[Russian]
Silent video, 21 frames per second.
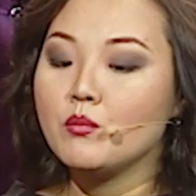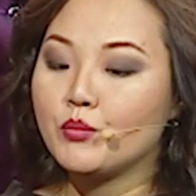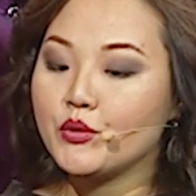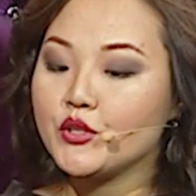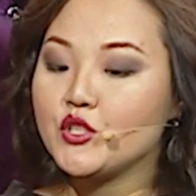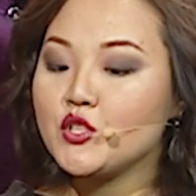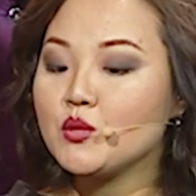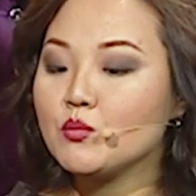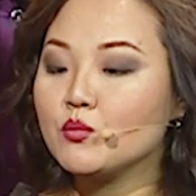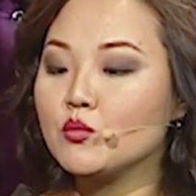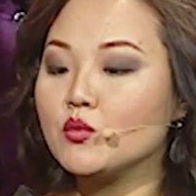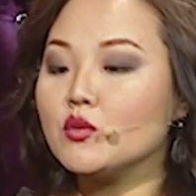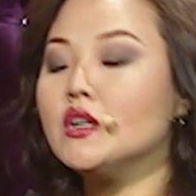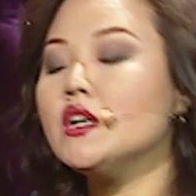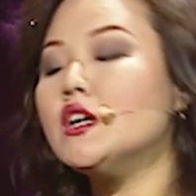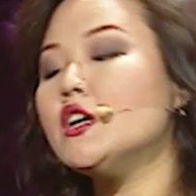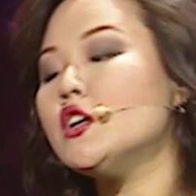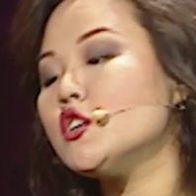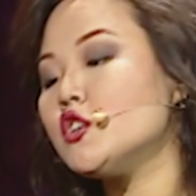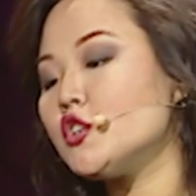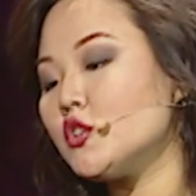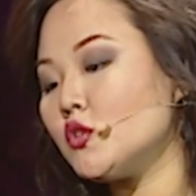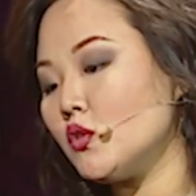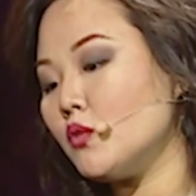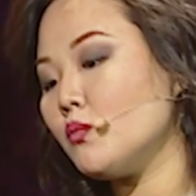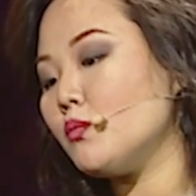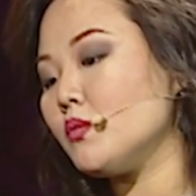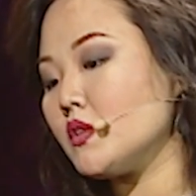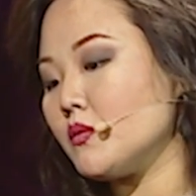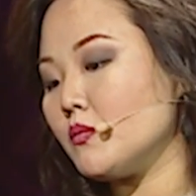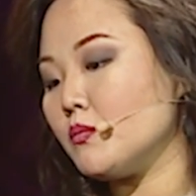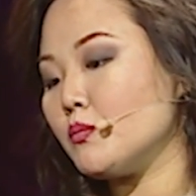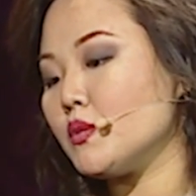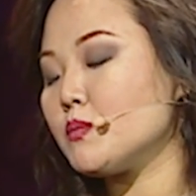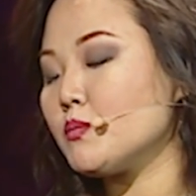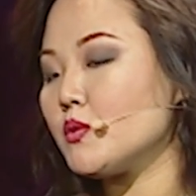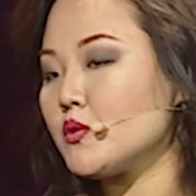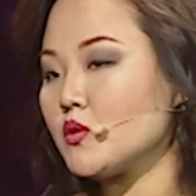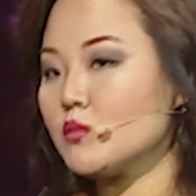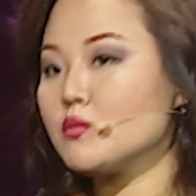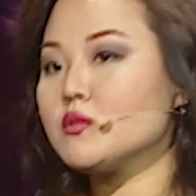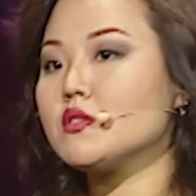Почему? Что
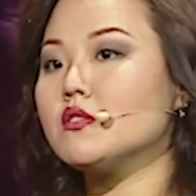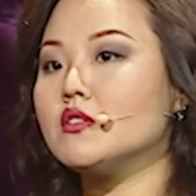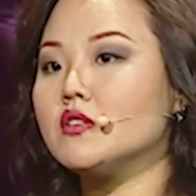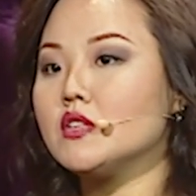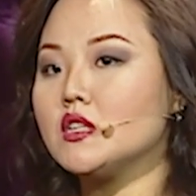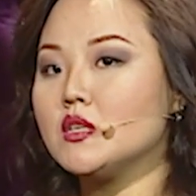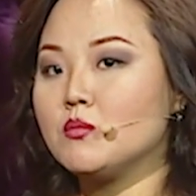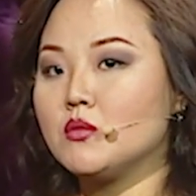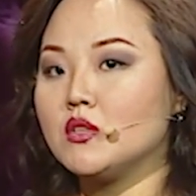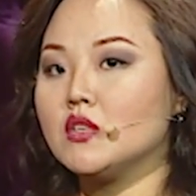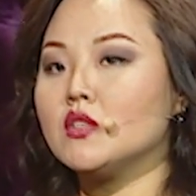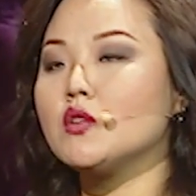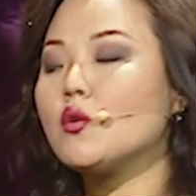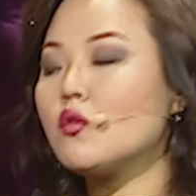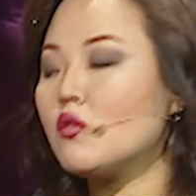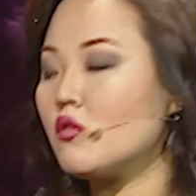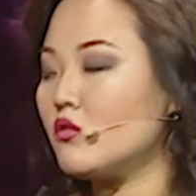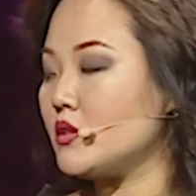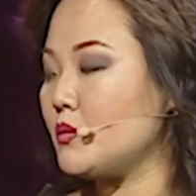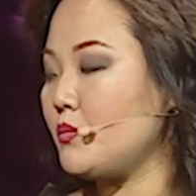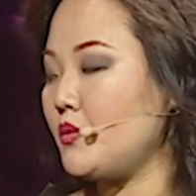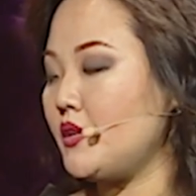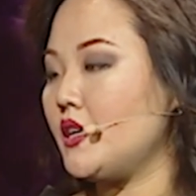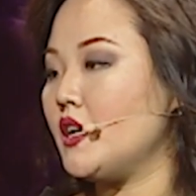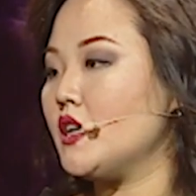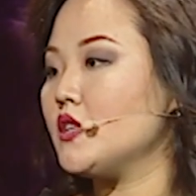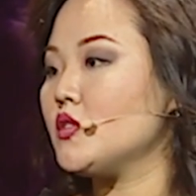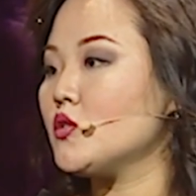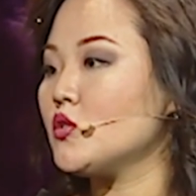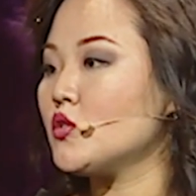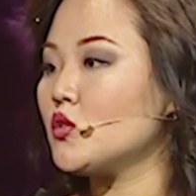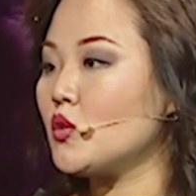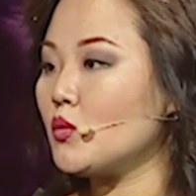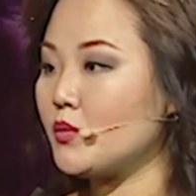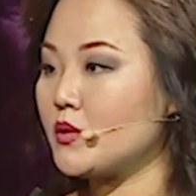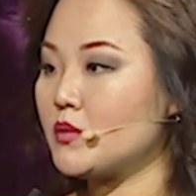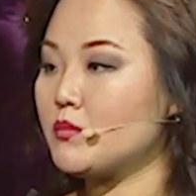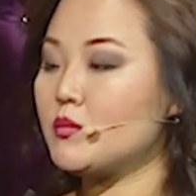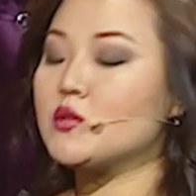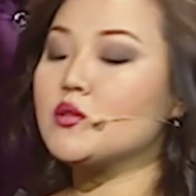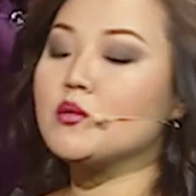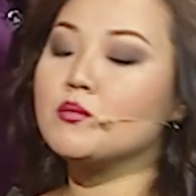поспособствовало именно такого восприятия? Что
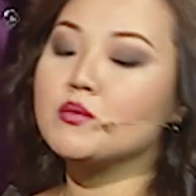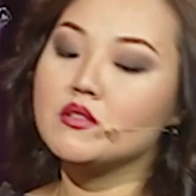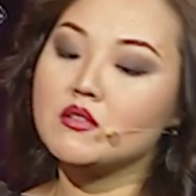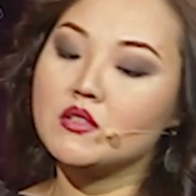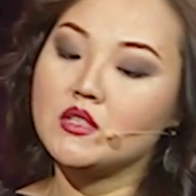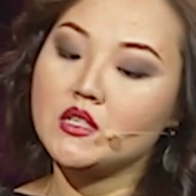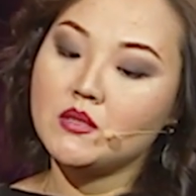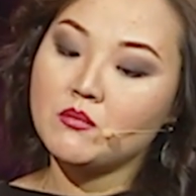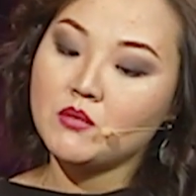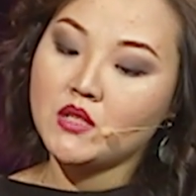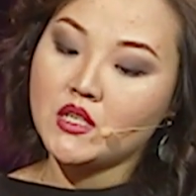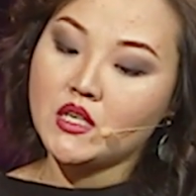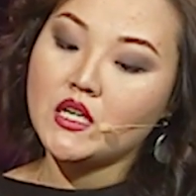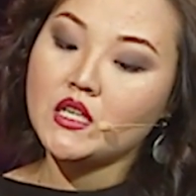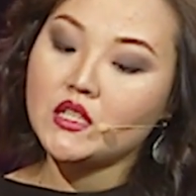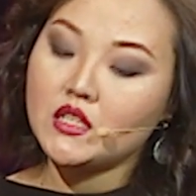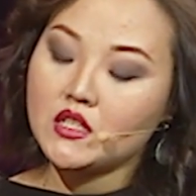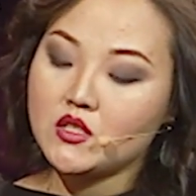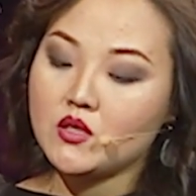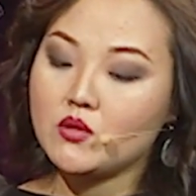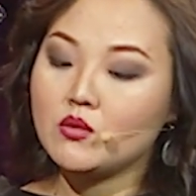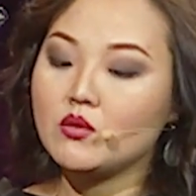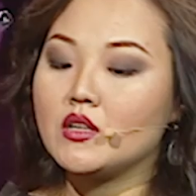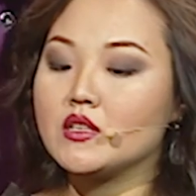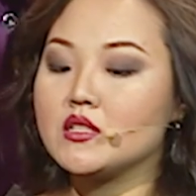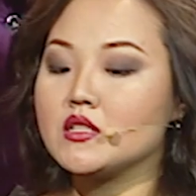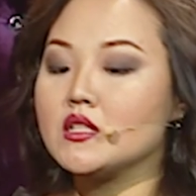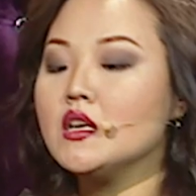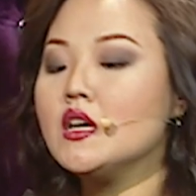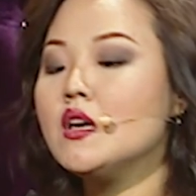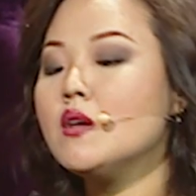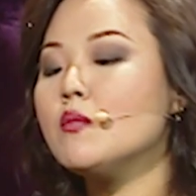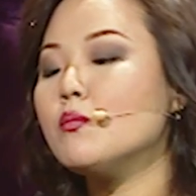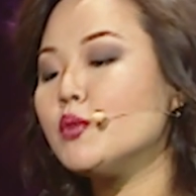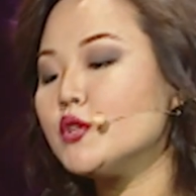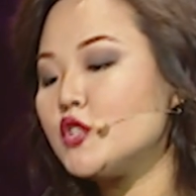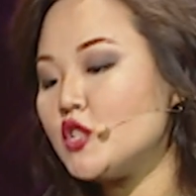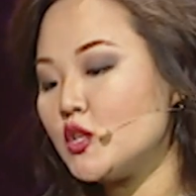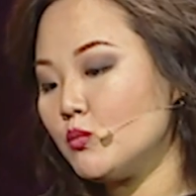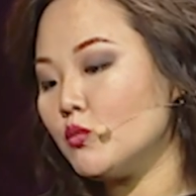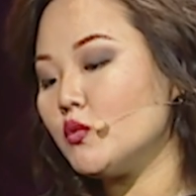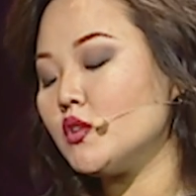поспособствовало именно этой ситуации?
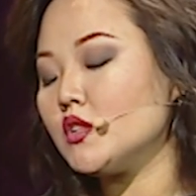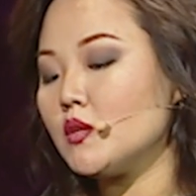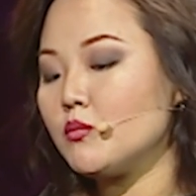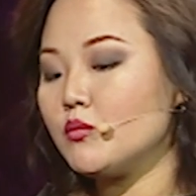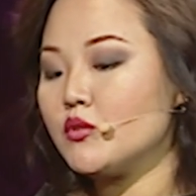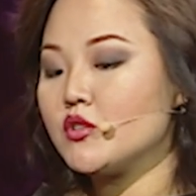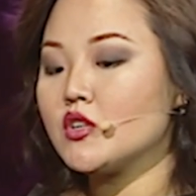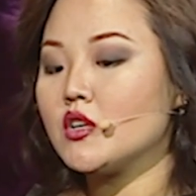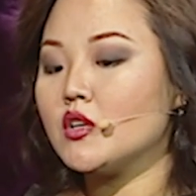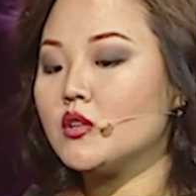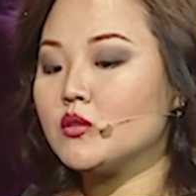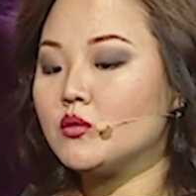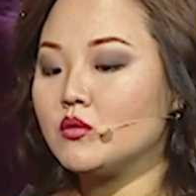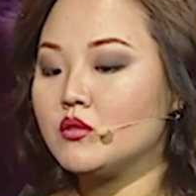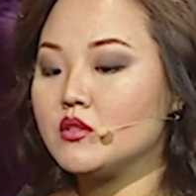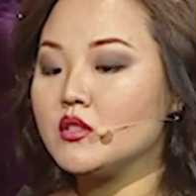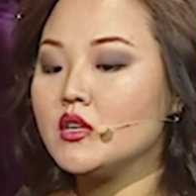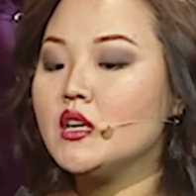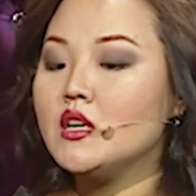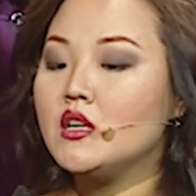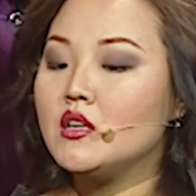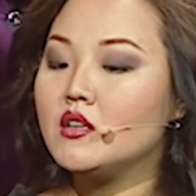Почему она бежала? То есть